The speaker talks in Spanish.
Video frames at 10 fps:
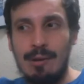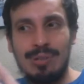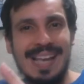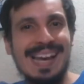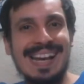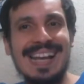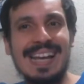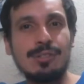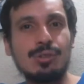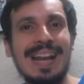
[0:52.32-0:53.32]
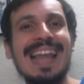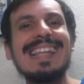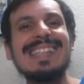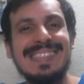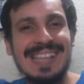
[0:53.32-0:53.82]
pero ustedes creen que eso de
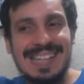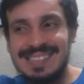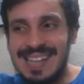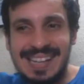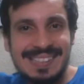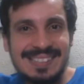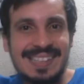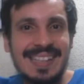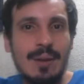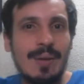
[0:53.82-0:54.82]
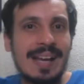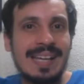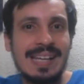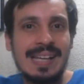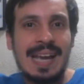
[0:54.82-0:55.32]
las disidencias que se asentaron
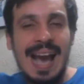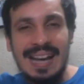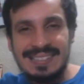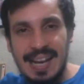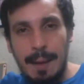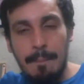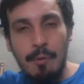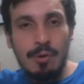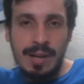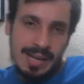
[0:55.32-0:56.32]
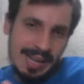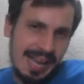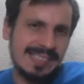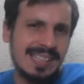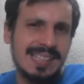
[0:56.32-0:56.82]
aquí hacia el Apure, que
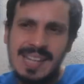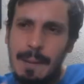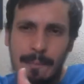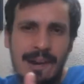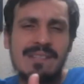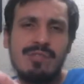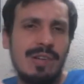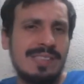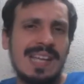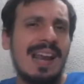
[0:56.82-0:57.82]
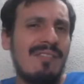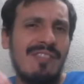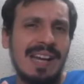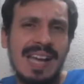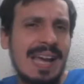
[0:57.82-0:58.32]
ya existía, pues la influencia de la
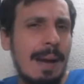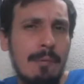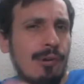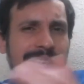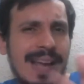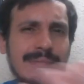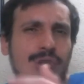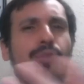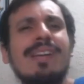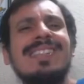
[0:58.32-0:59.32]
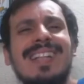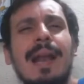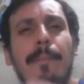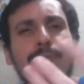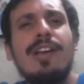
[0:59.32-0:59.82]
FARC en Apure ya, yo
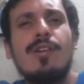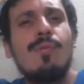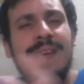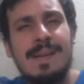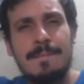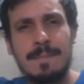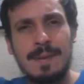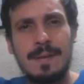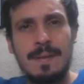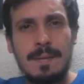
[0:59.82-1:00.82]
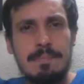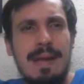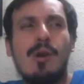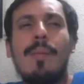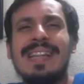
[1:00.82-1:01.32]
visité el Apure, yo vi,
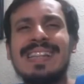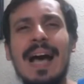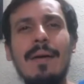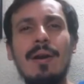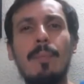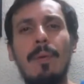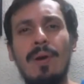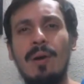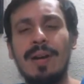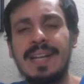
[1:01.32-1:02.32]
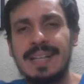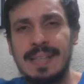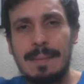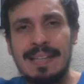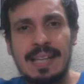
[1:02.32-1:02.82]
me comentaban los pobladores
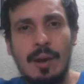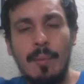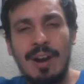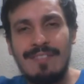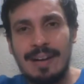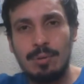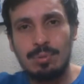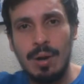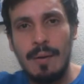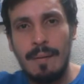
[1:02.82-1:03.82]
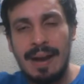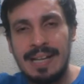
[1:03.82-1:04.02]
directamente cómo la FARC controlaba